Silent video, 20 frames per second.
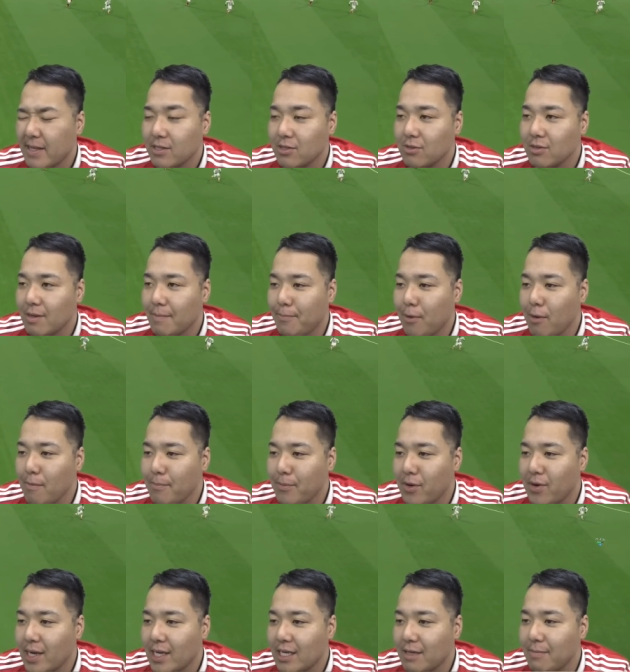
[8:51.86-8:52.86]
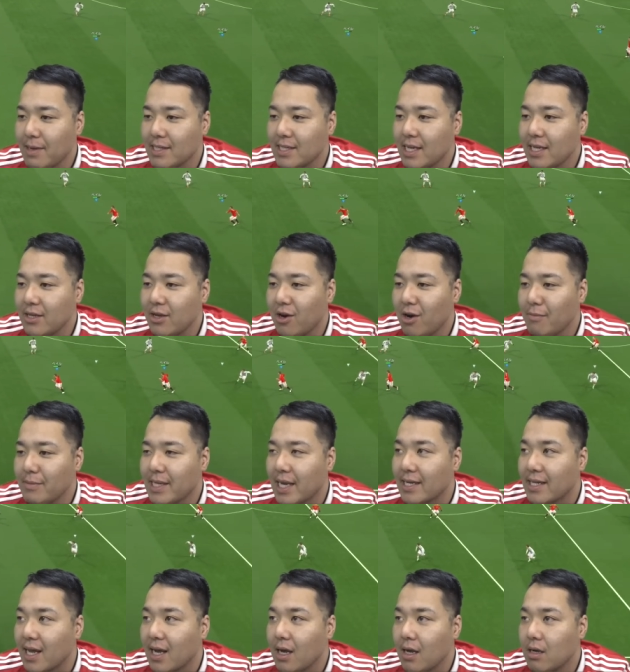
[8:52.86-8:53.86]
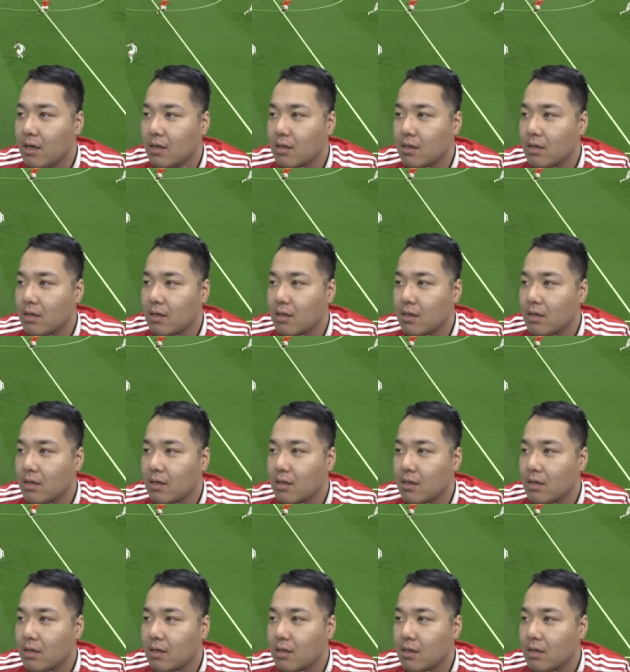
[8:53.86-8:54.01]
そんなポンポンは行きませんよみたいな。